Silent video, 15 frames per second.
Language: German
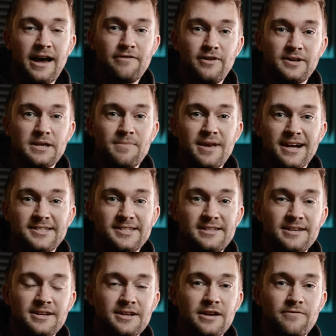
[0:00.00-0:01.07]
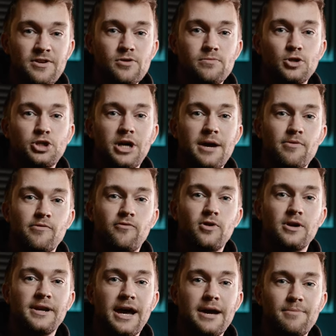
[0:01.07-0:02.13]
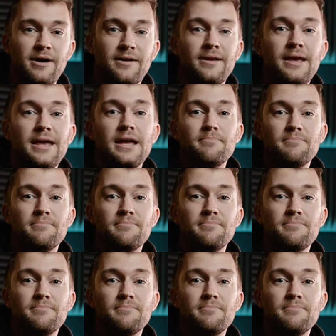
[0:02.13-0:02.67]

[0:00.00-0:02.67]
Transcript: einfach dem ersten Link in der Videobeschreibung folgen, einmal